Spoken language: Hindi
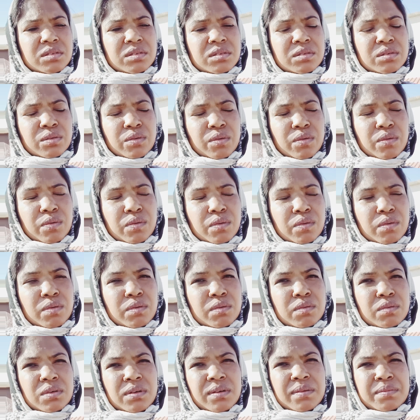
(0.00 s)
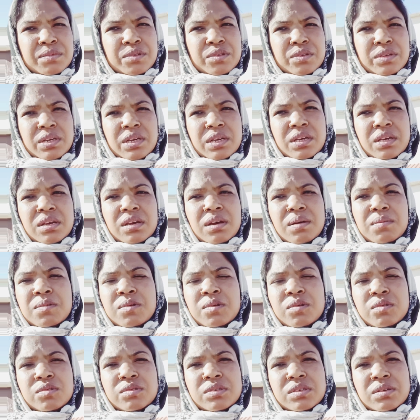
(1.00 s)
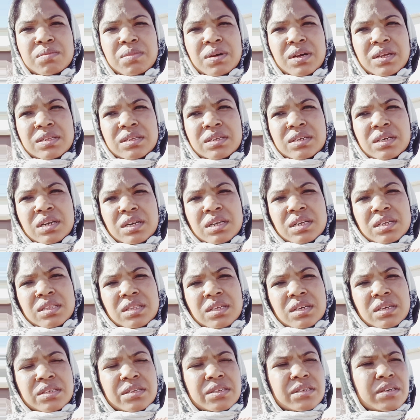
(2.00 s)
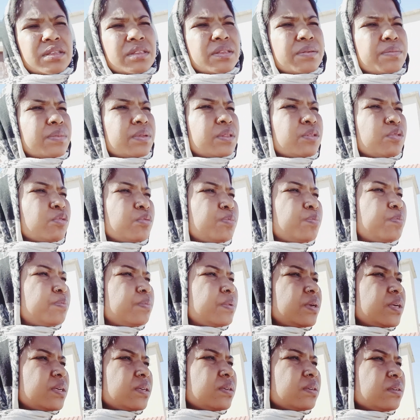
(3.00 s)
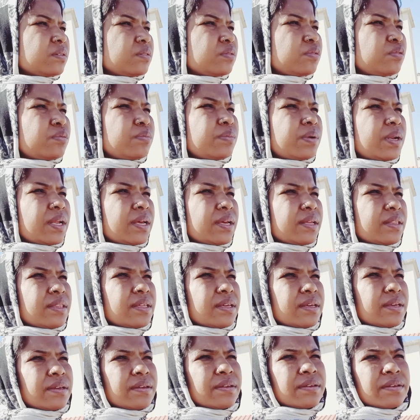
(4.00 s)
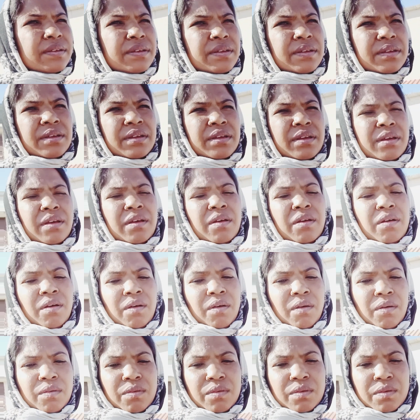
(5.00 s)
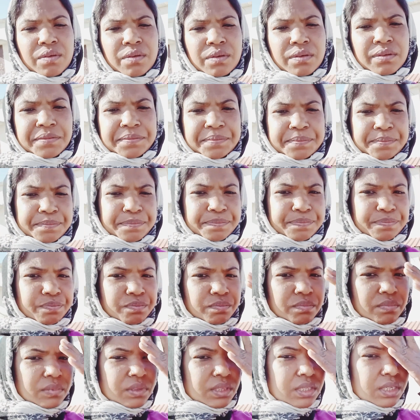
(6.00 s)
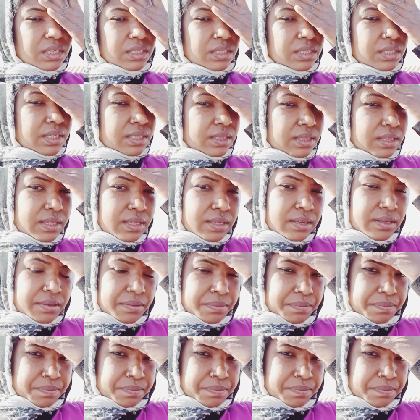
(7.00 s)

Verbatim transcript: तो हम सोचे कि आप लोगों से बात कर लेते हैं छत में धूप में घूम रहे थे और देख सकते हैं